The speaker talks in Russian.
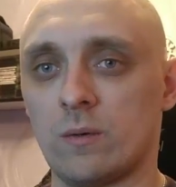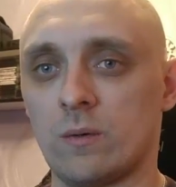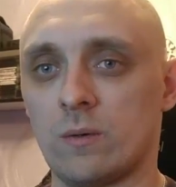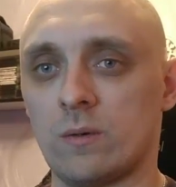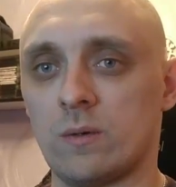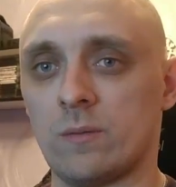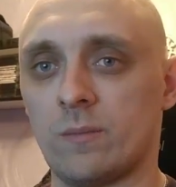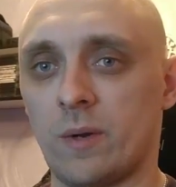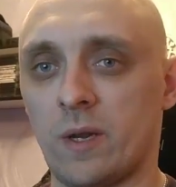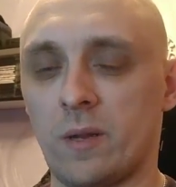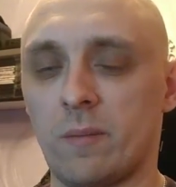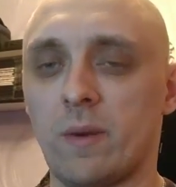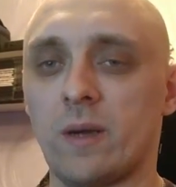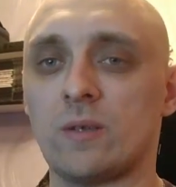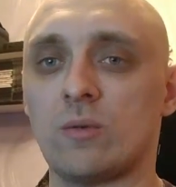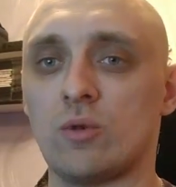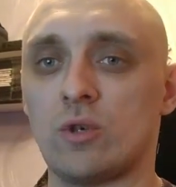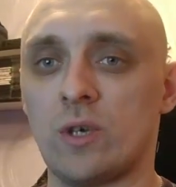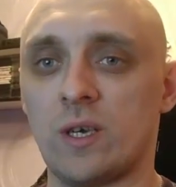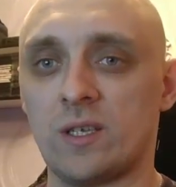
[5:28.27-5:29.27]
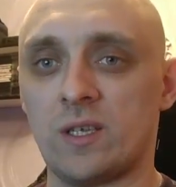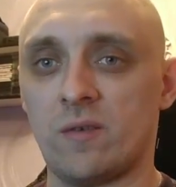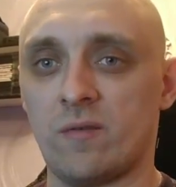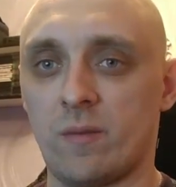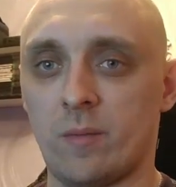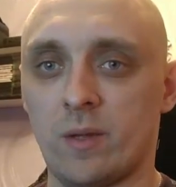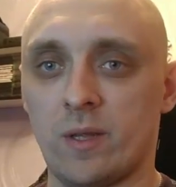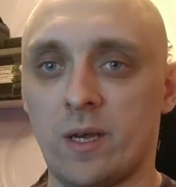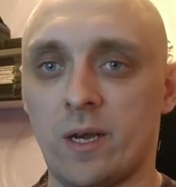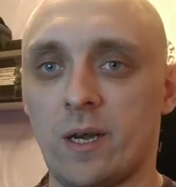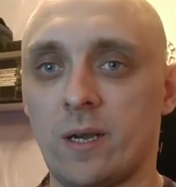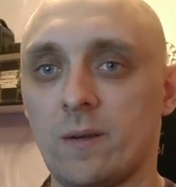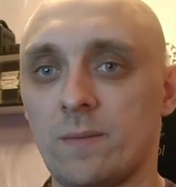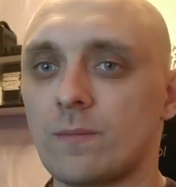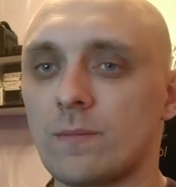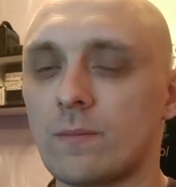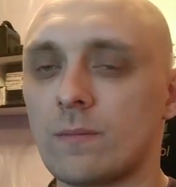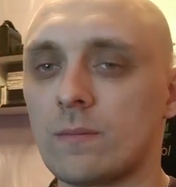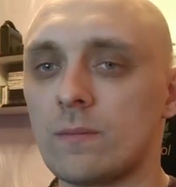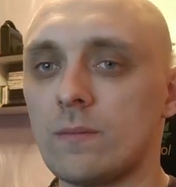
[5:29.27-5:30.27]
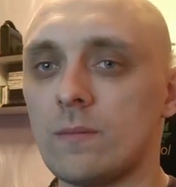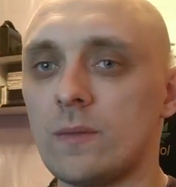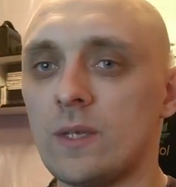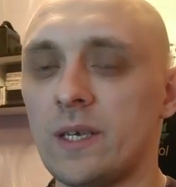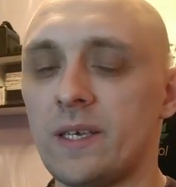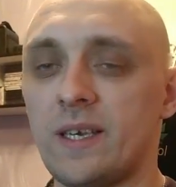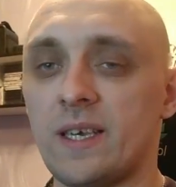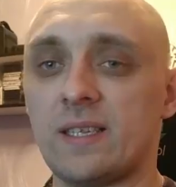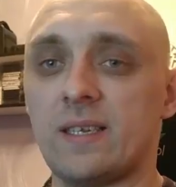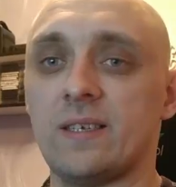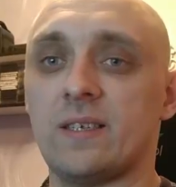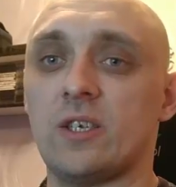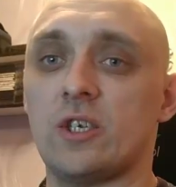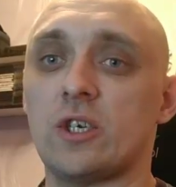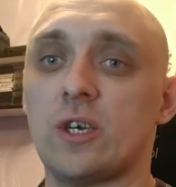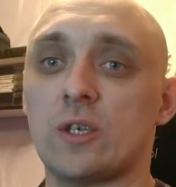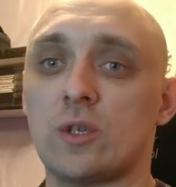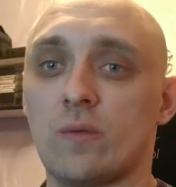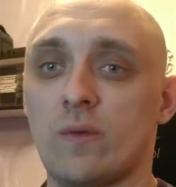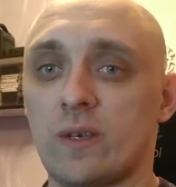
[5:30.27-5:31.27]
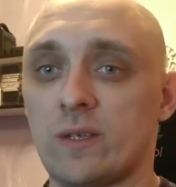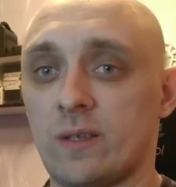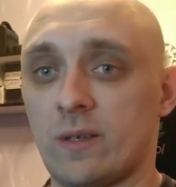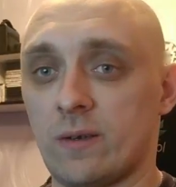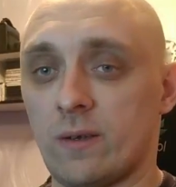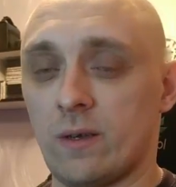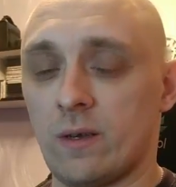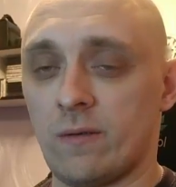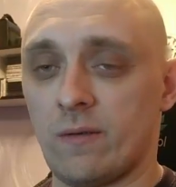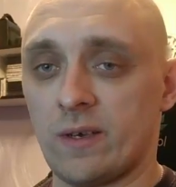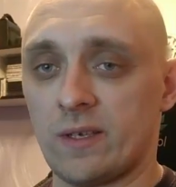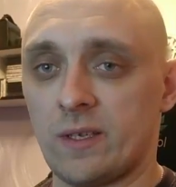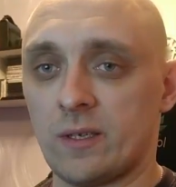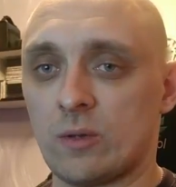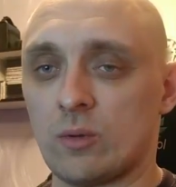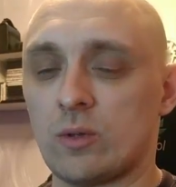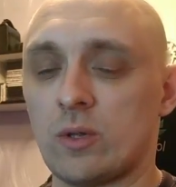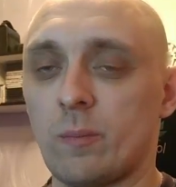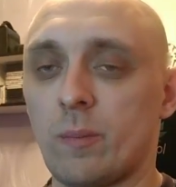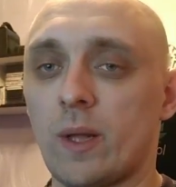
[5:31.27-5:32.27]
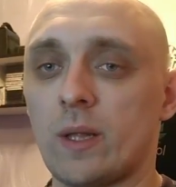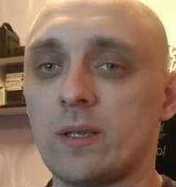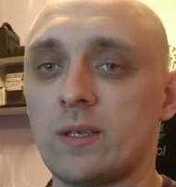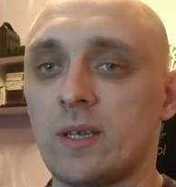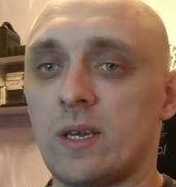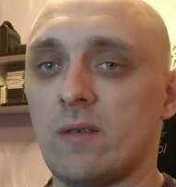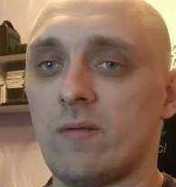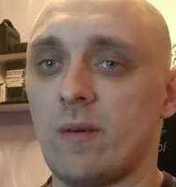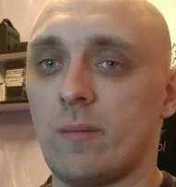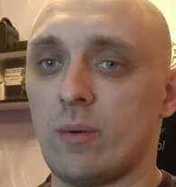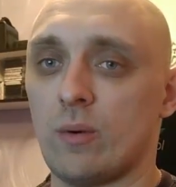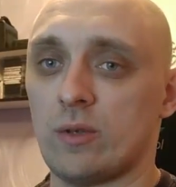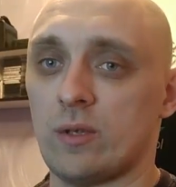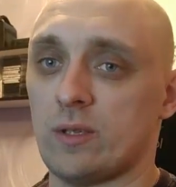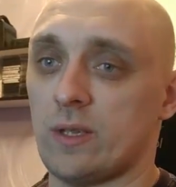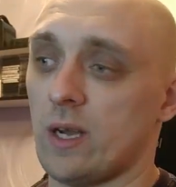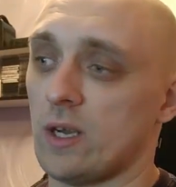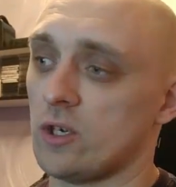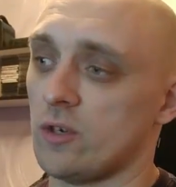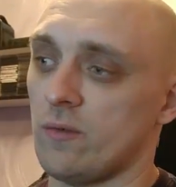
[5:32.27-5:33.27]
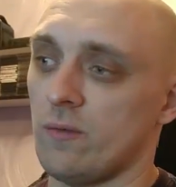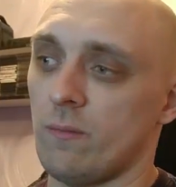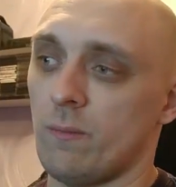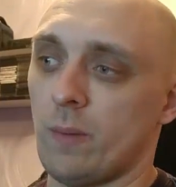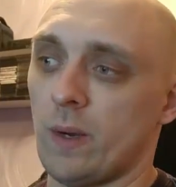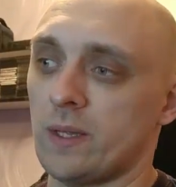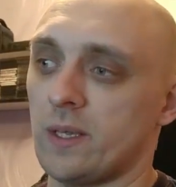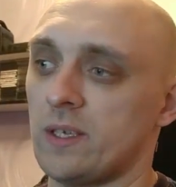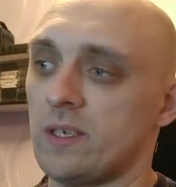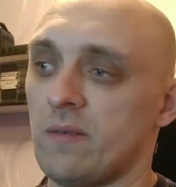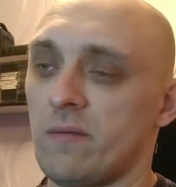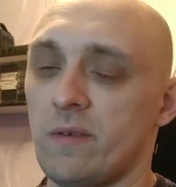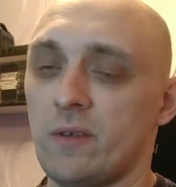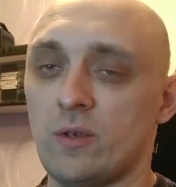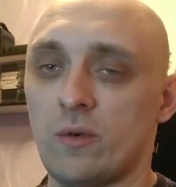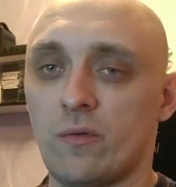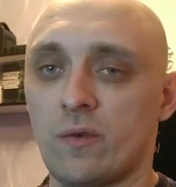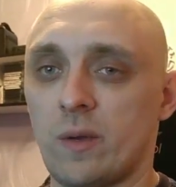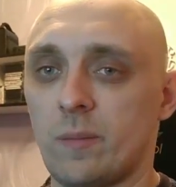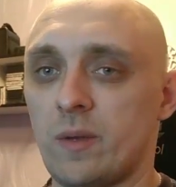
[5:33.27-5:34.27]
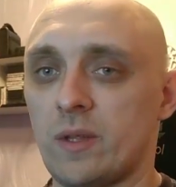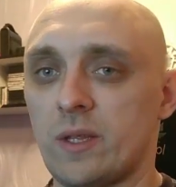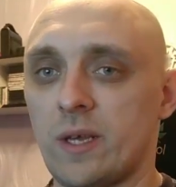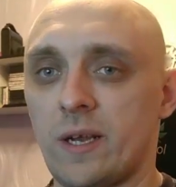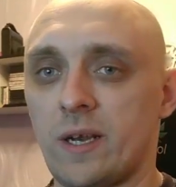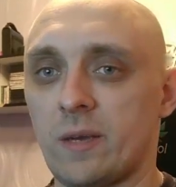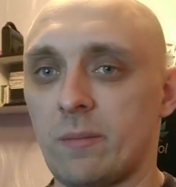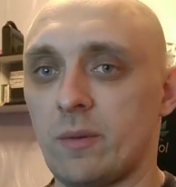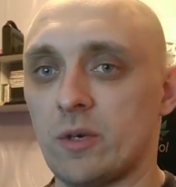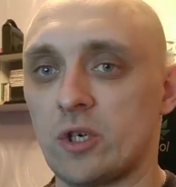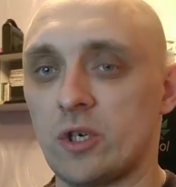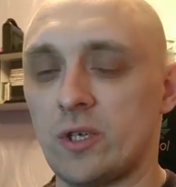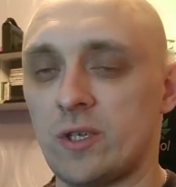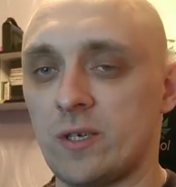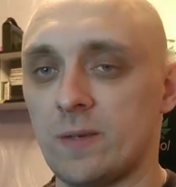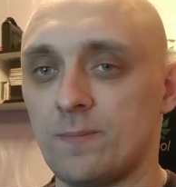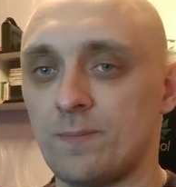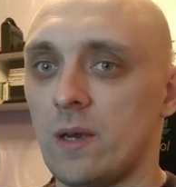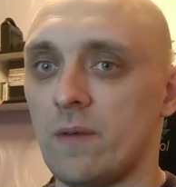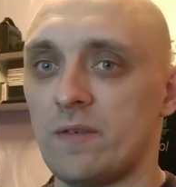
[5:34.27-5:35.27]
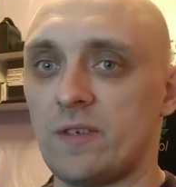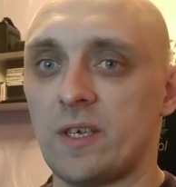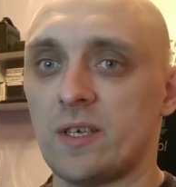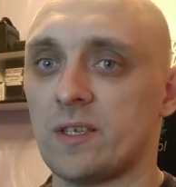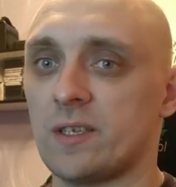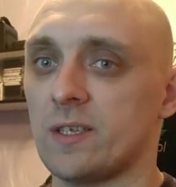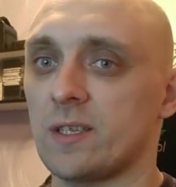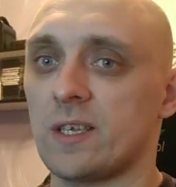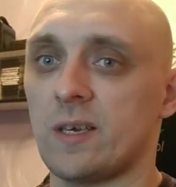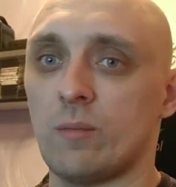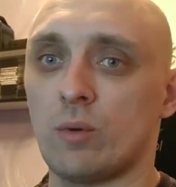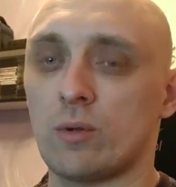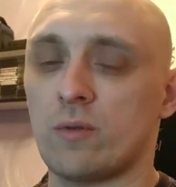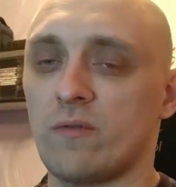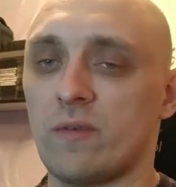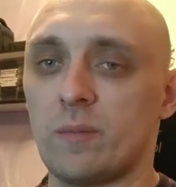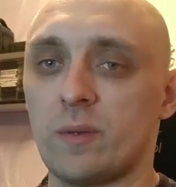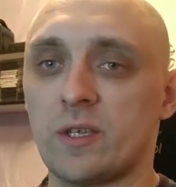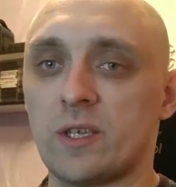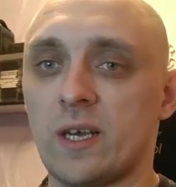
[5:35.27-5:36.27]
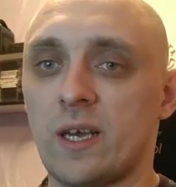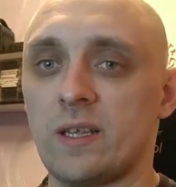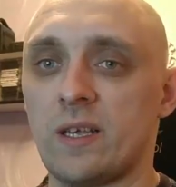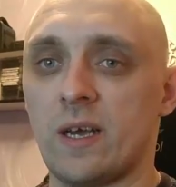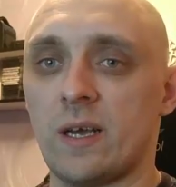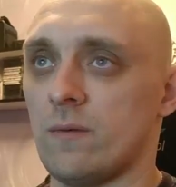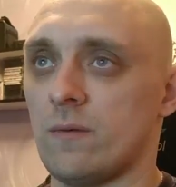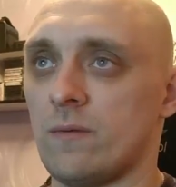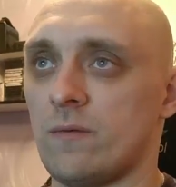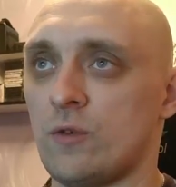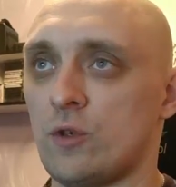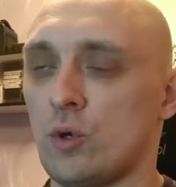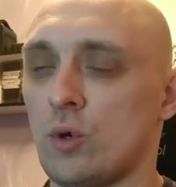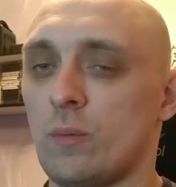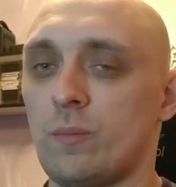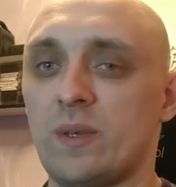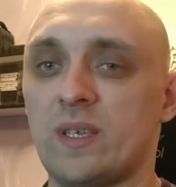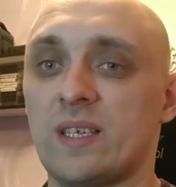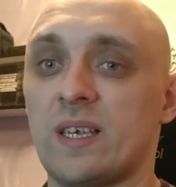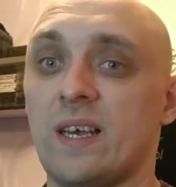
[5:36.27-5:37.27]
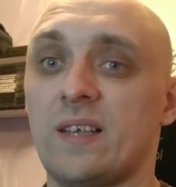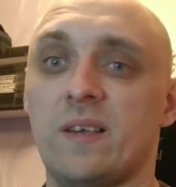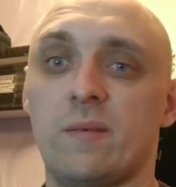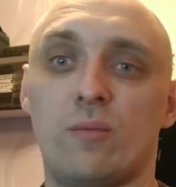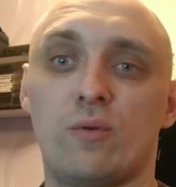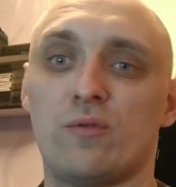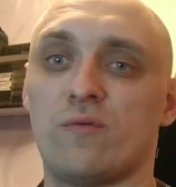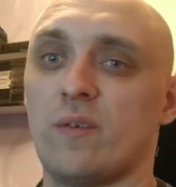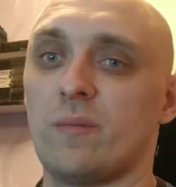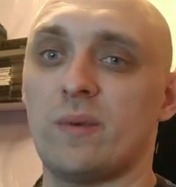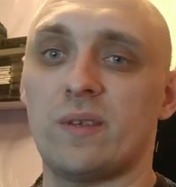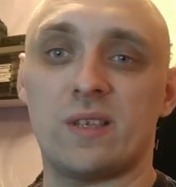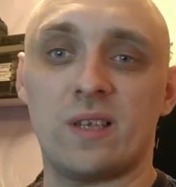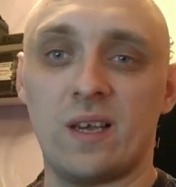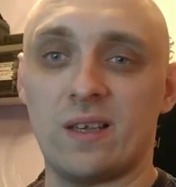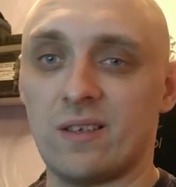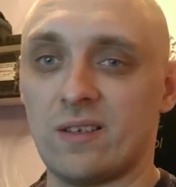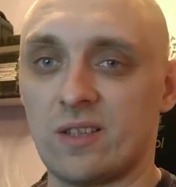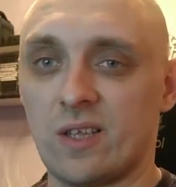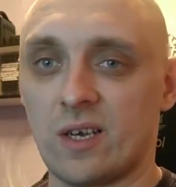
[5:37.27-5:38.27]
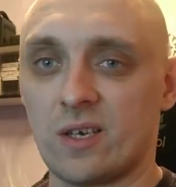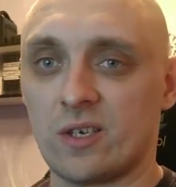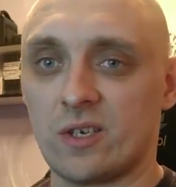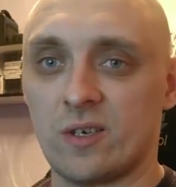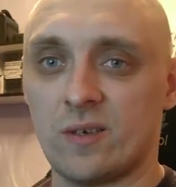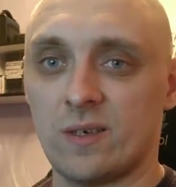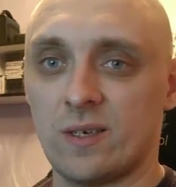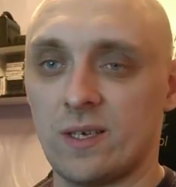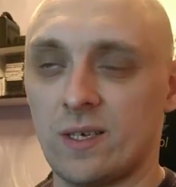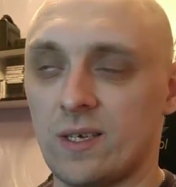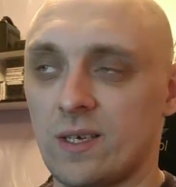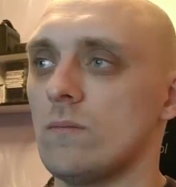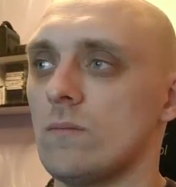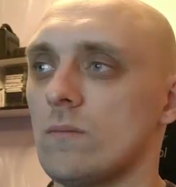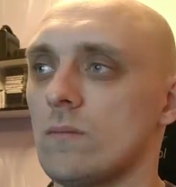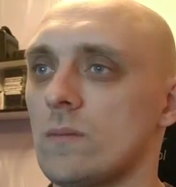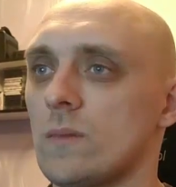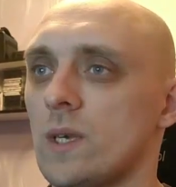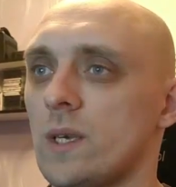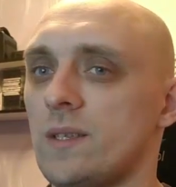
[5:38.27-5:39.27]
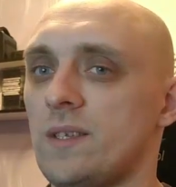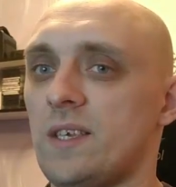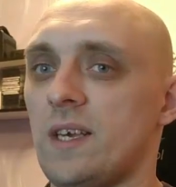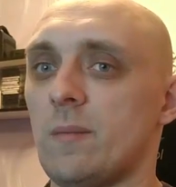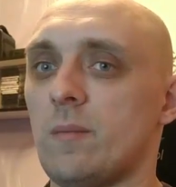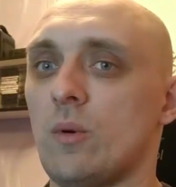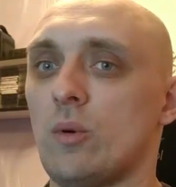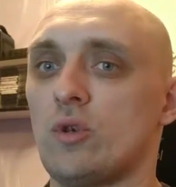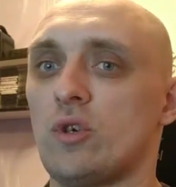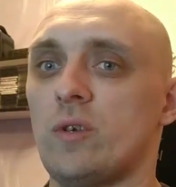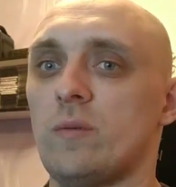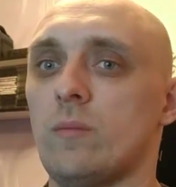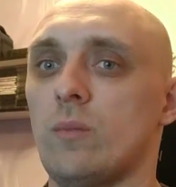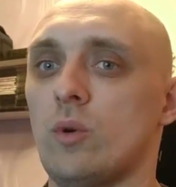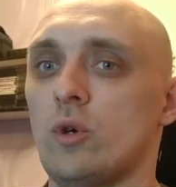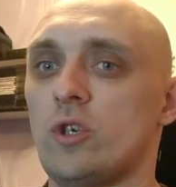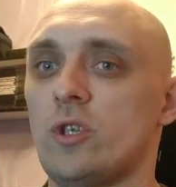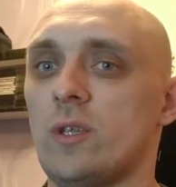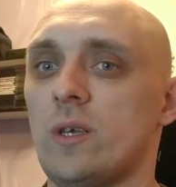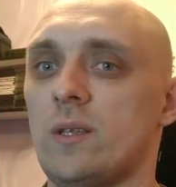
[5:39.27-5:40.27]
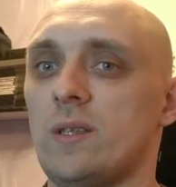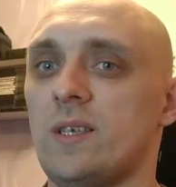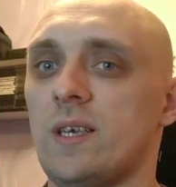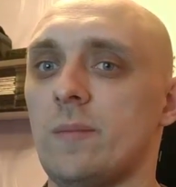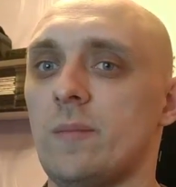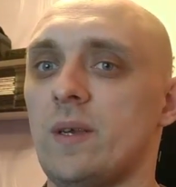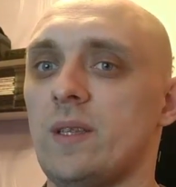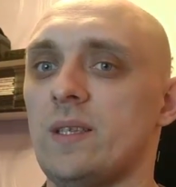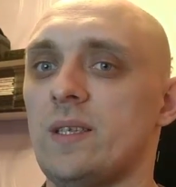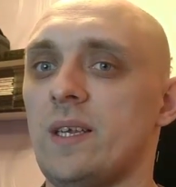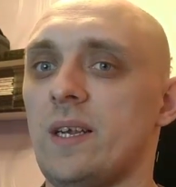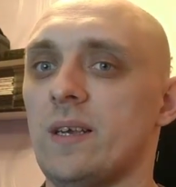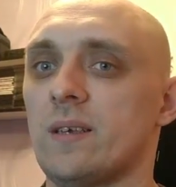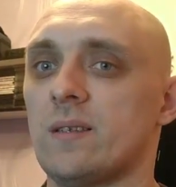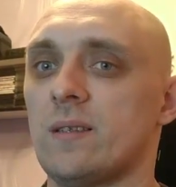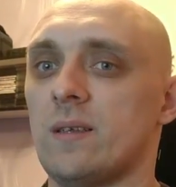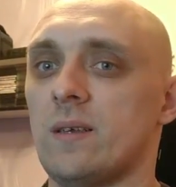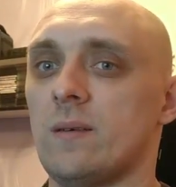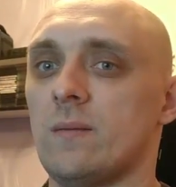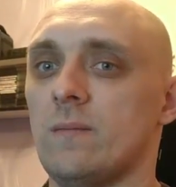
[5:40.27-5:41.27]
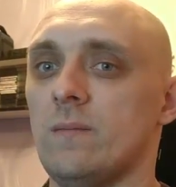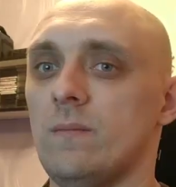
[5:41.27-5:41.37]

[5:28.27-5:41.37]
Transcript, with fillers: э, принимать участие в вебинаре. Если сейчас у вас возникнут дополнительные вопросы, также под этим видео в комментариях пишите. Все ссылки будут в описании, все описание будет в описании также. Тема очень мощная, тема интересная,